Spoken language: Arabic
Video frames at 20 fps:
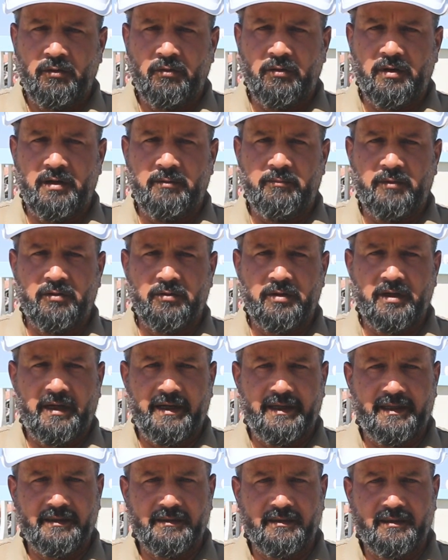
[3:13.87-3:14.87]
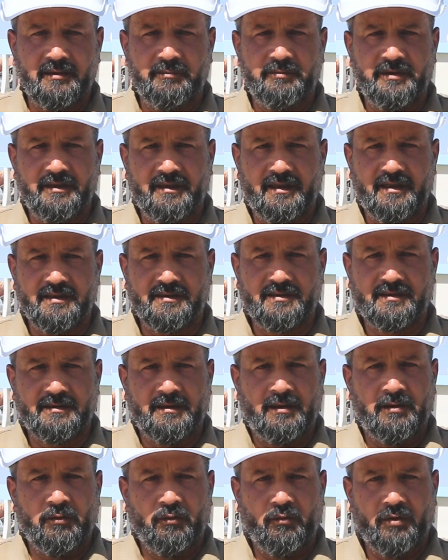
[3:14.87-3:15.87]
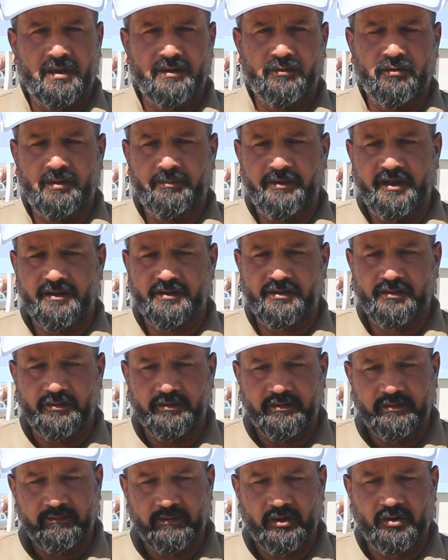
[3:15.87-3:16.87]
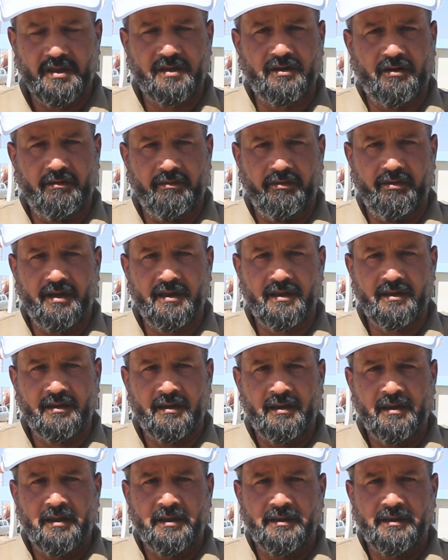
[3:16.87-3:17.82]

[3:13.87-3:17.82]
وموقعين البي اس 1 والبي اس 2 مواقع الضخ